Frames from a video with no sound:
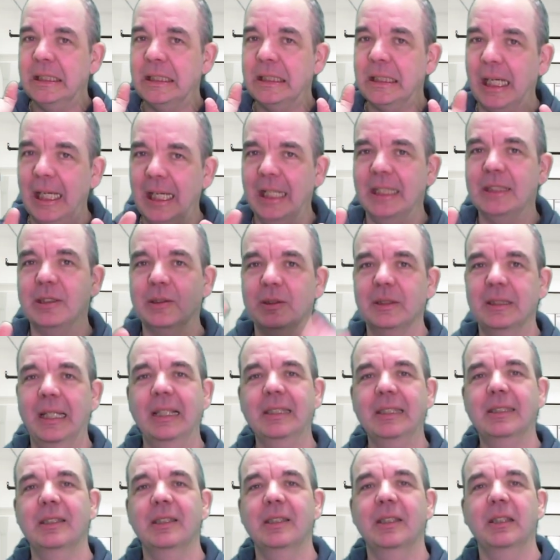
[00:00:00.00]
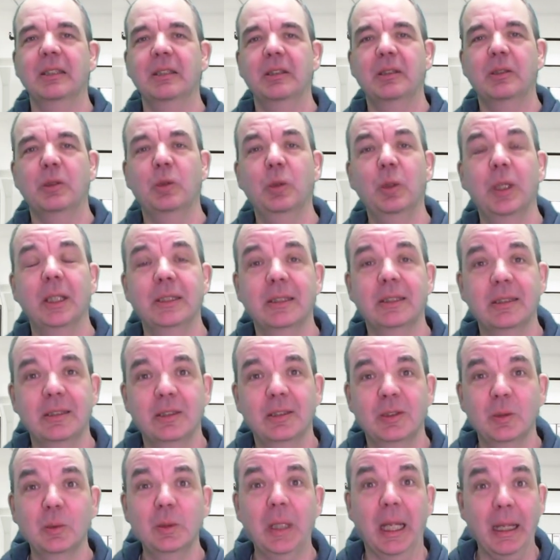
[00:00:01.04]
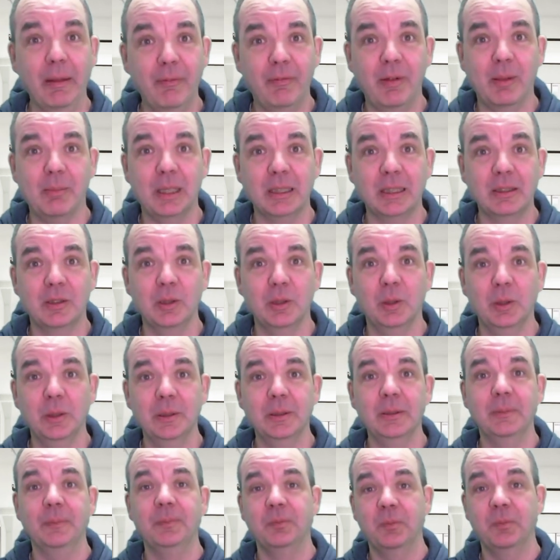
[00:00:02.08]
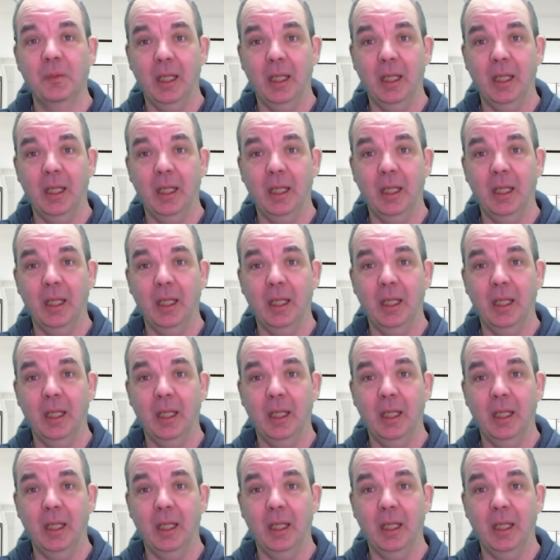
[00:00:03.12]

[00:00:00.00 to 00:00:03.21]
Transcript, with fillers: Also das kurz zu der Information.